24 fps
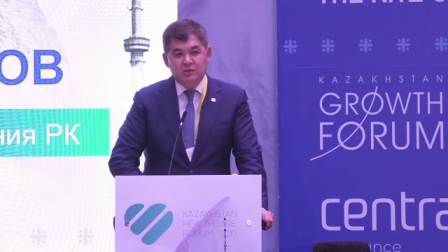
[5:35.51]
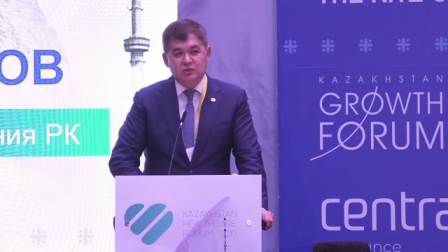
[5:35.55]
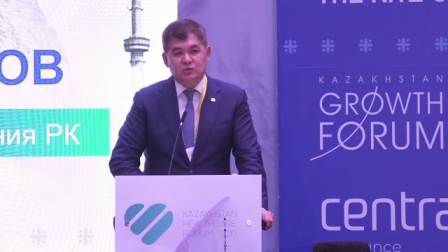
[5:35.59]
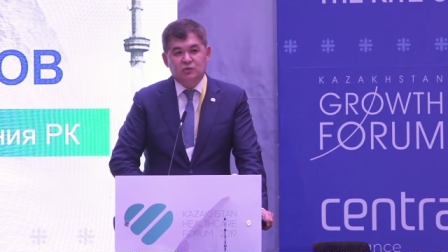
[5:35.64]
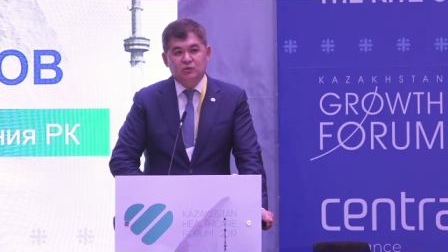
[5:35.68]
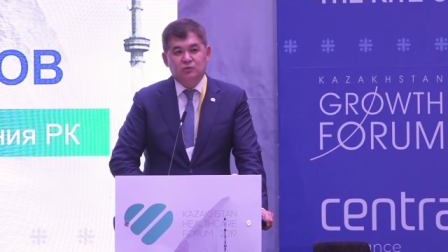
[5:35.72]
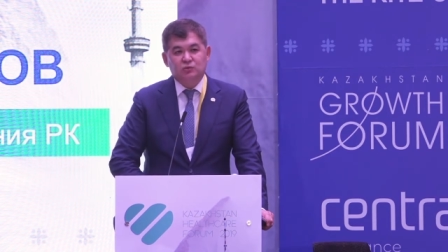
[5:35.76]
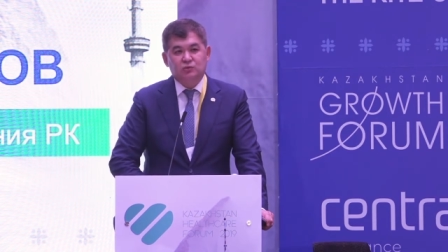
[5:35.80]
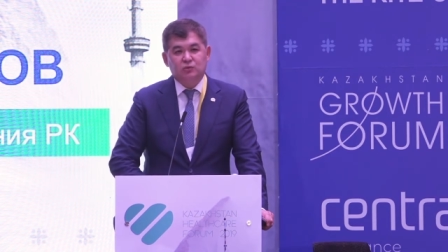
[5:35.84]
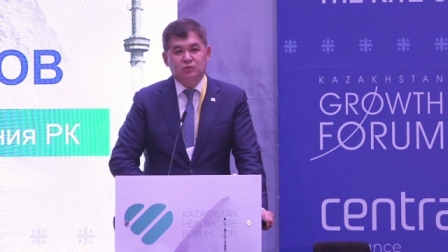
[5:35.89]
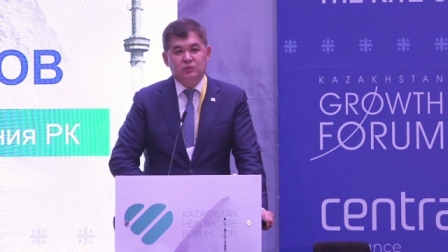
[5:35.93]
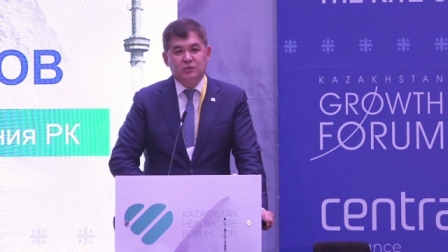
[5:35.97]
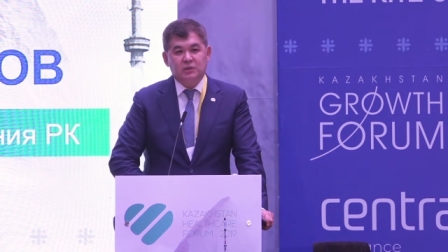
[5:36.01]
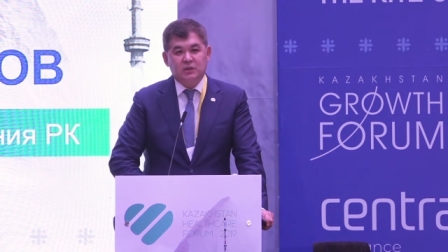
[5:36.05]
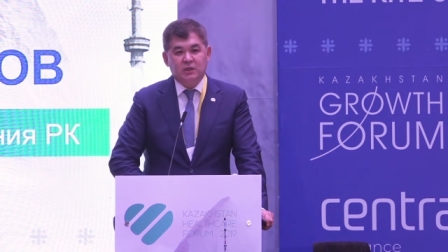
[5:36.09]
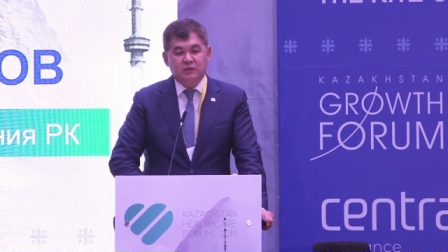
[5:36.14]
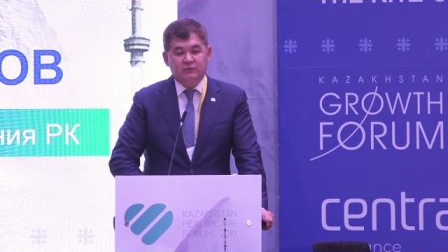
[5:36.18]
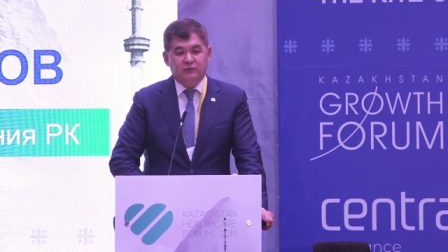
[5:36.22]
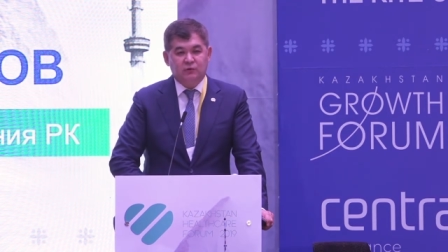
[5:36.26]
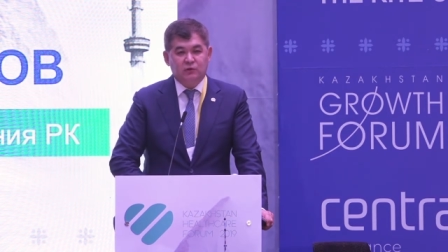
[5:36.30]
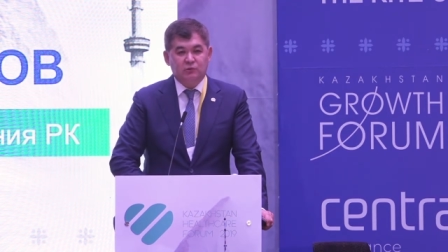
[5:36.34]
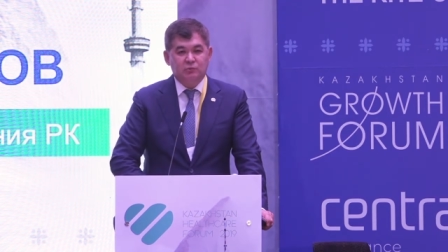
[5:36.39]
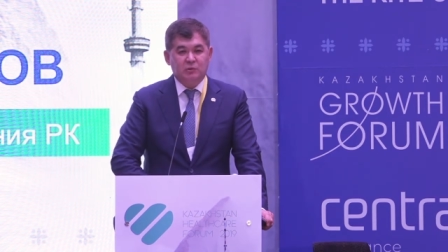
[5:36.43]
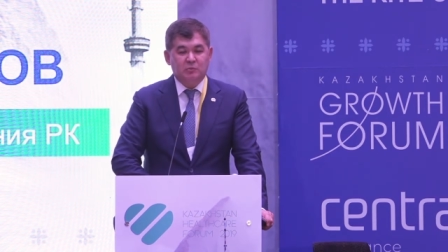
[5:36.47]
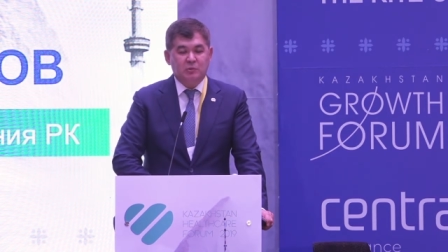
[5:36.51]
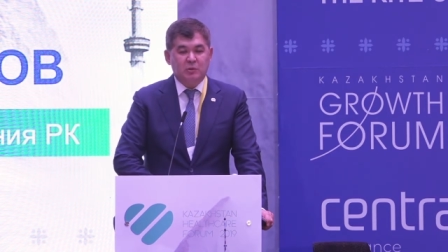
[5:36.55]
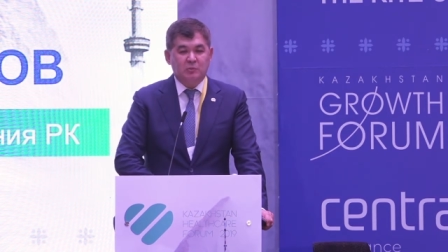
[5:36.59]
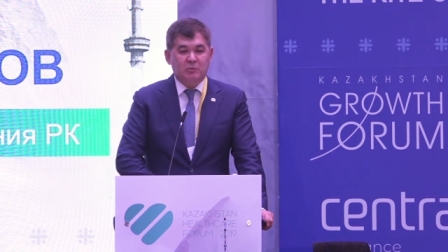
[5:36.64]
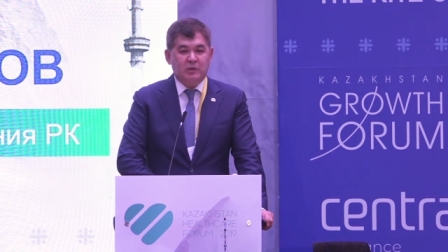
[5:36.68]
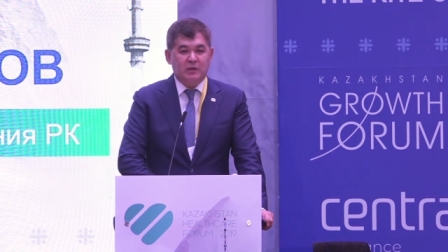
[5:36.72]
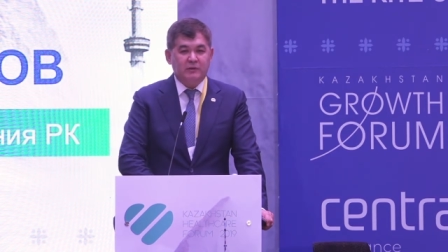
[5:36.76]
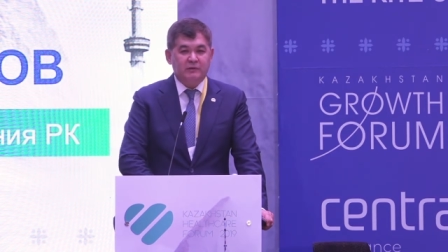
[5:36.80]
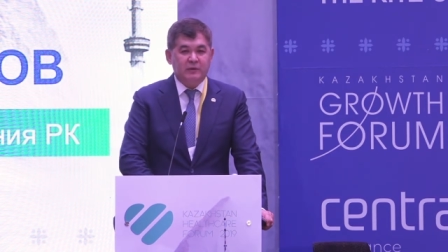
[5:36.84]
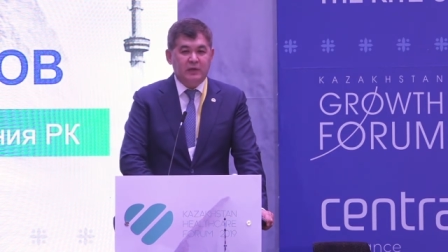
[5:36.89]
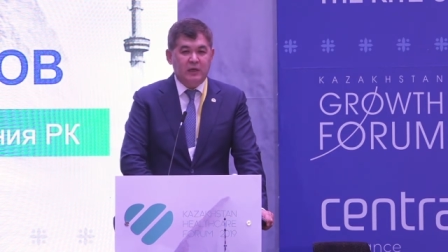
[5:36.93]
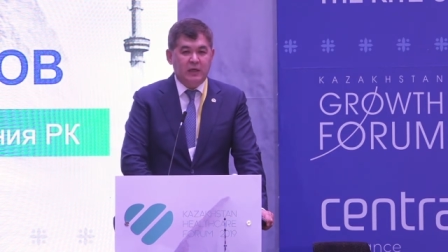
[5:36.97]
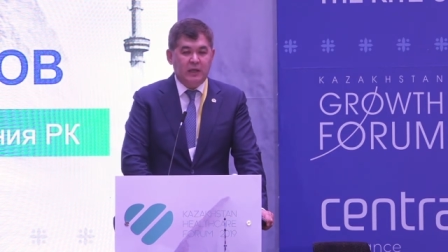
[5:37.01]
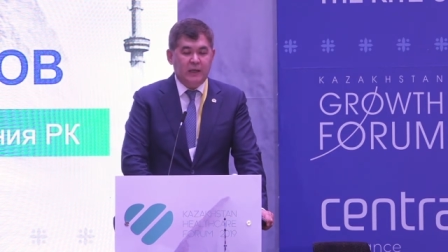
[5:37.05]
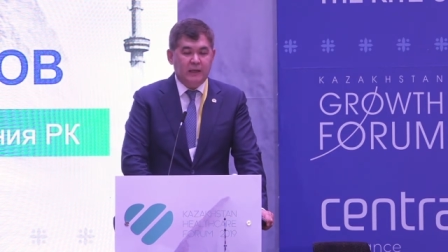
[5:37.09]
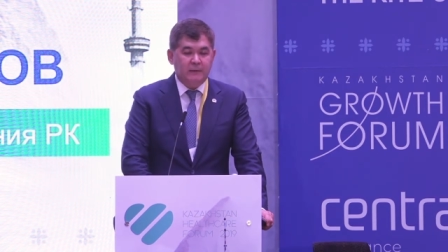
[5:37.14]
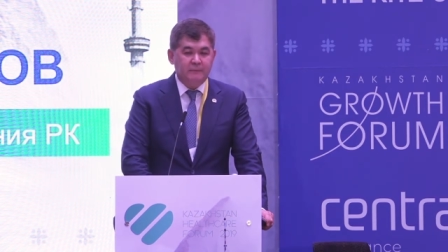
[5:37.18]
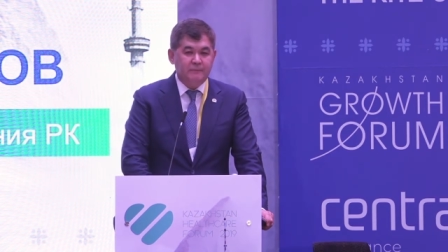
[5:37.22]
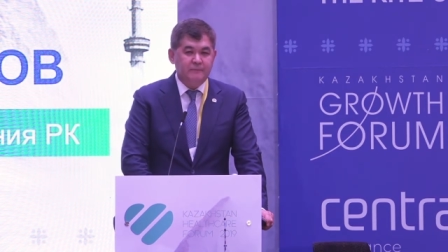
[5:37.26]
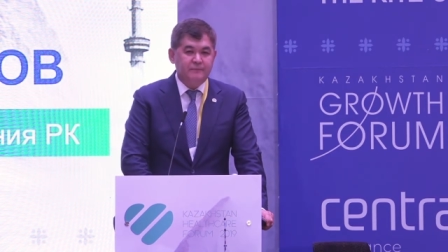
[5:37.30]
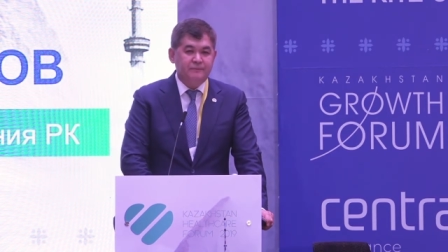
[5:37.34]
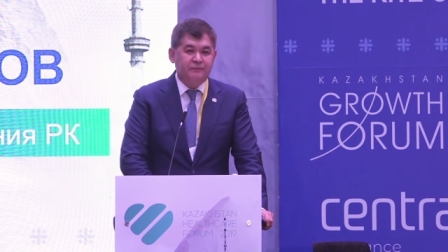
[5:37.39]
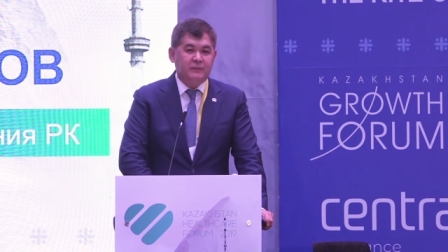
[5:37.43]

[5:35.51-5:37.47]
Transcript: структурные реформы мы провели,